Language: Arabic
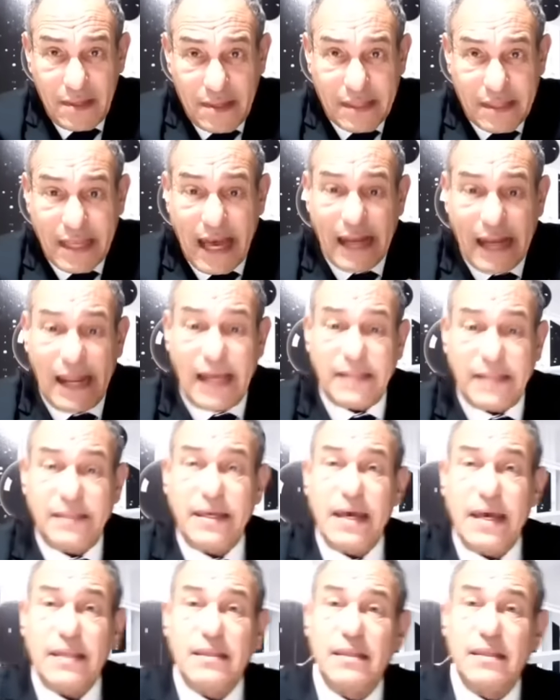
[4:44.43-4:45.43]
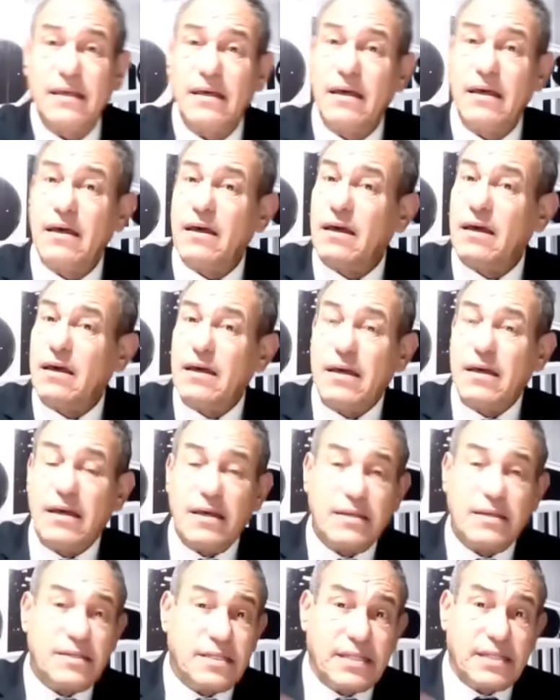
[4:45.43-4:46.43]
تاع الحديد
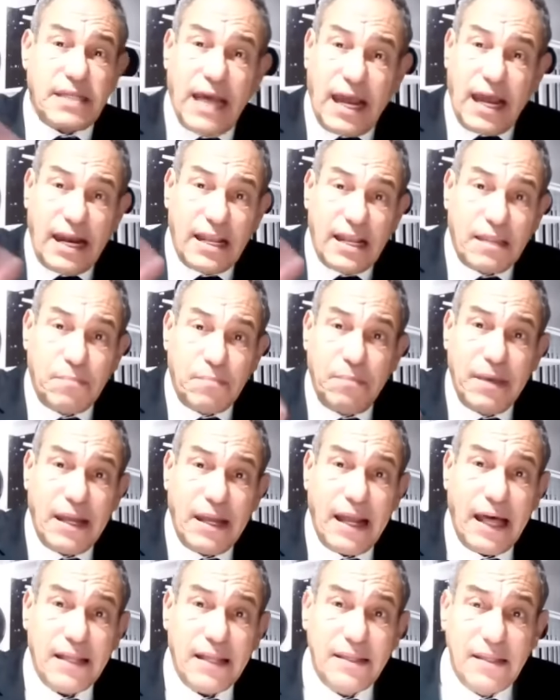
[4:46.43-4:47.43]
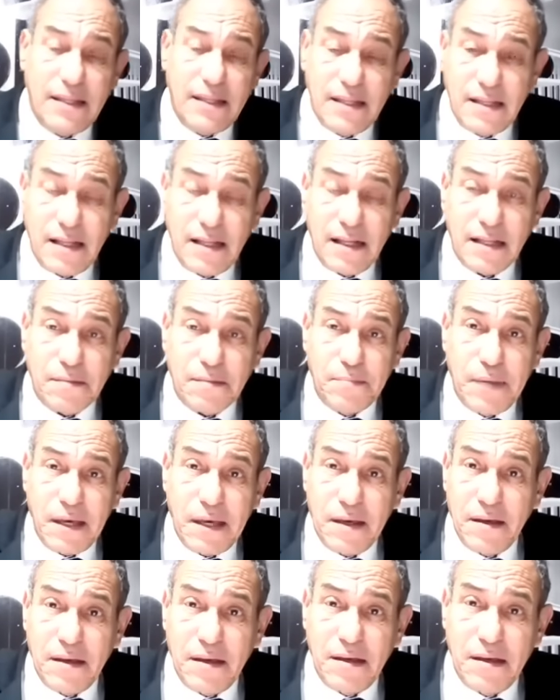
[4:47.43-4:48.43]
السعر اللي تبيع الحديد اللي تبيع
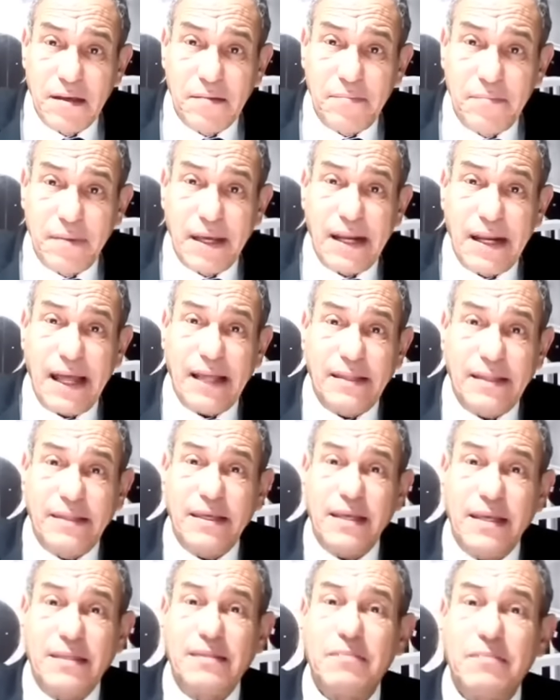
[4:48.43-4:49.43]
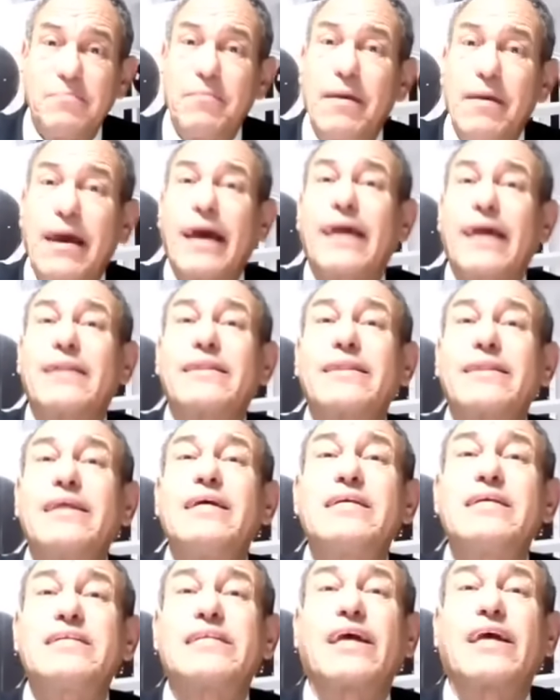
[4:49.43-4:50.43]
به الحديد ما
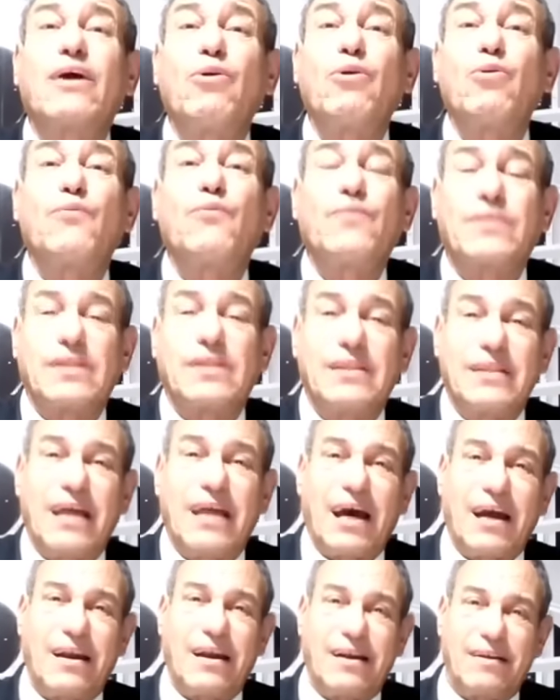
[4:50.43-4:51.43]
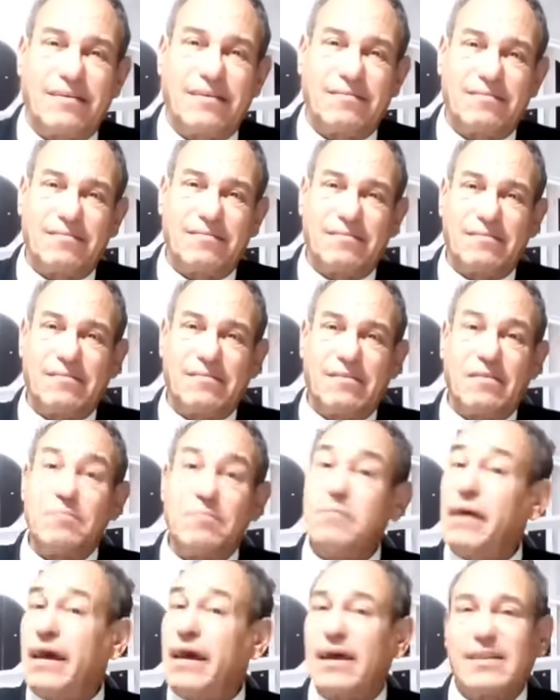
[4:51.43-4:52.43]
يغطيش تكلفة النقل
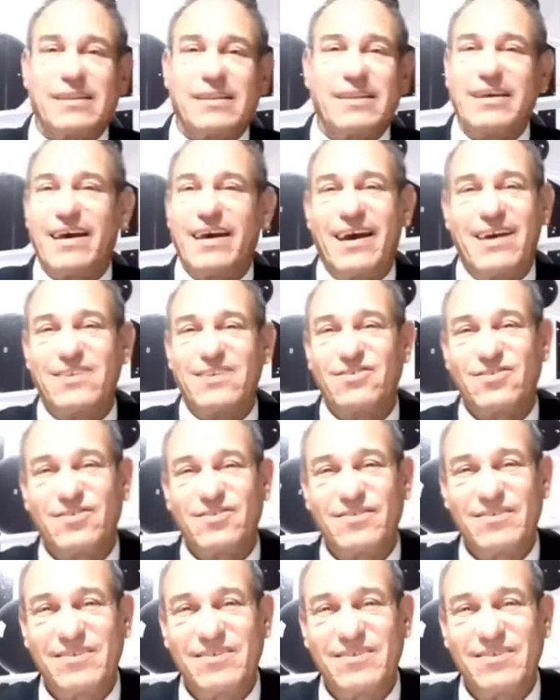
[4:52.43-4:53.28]
ما يغطيهاش